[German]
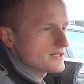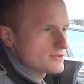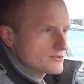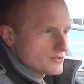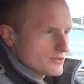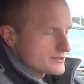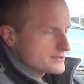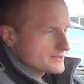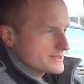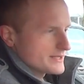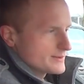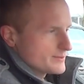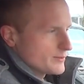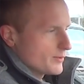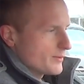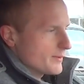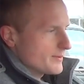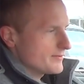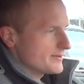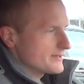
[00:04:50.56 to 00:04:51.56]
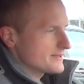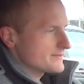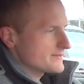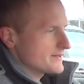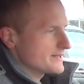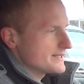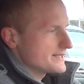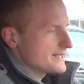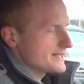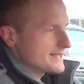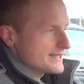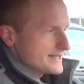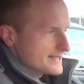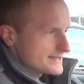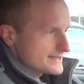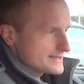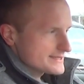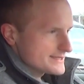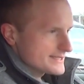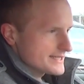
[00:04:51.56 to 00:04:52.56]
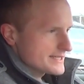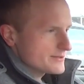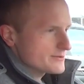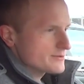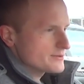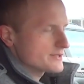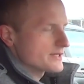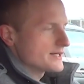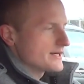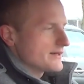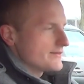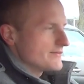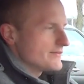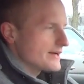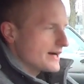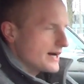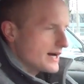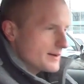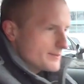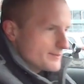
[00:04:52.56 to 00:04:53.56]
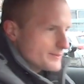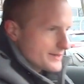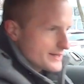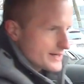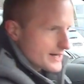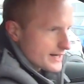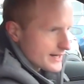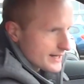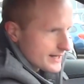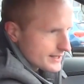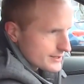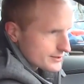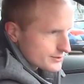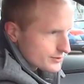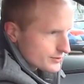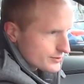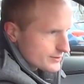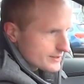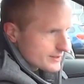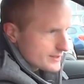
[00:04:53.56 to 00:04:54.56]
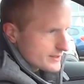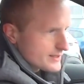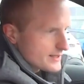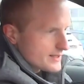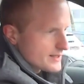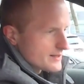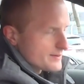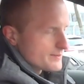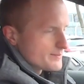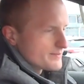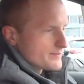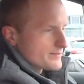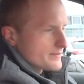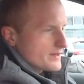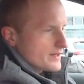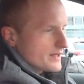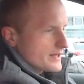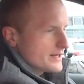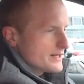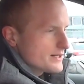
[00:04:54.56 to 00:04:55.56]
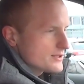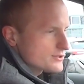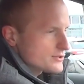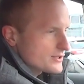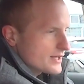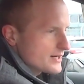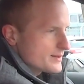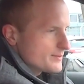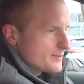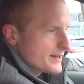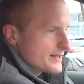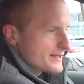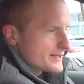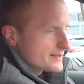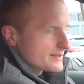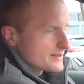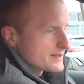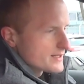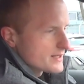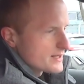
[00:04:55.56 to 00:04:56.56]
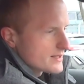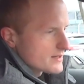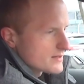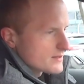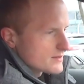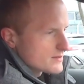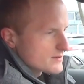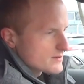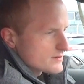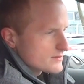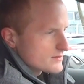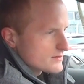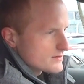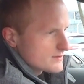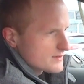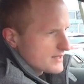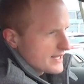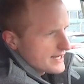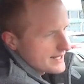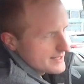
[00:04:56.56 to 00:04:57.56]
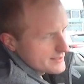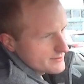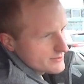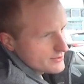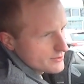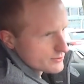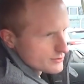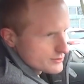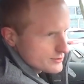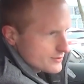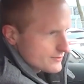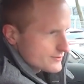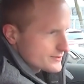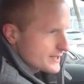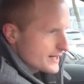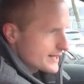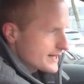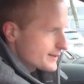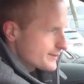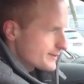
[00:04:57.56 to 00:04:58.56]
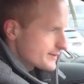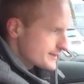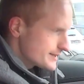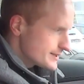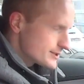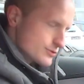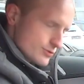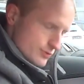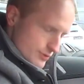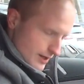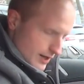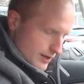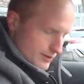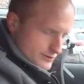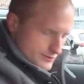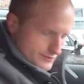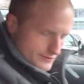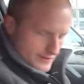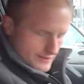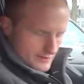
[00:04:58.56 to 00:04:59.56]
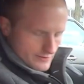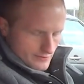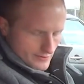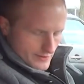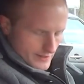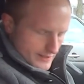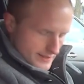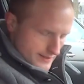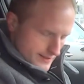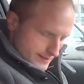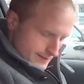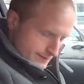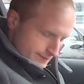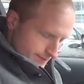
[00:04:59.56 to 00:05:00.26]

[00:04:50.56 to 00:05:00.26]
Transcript: Trotzdem, Oberflächenqualität ist sehr gut. Wir haben hier schöne ähm, Edelstahlblenden ja, das wird Kunststoff sein, aber es sieht schön aus auf jeden Fall.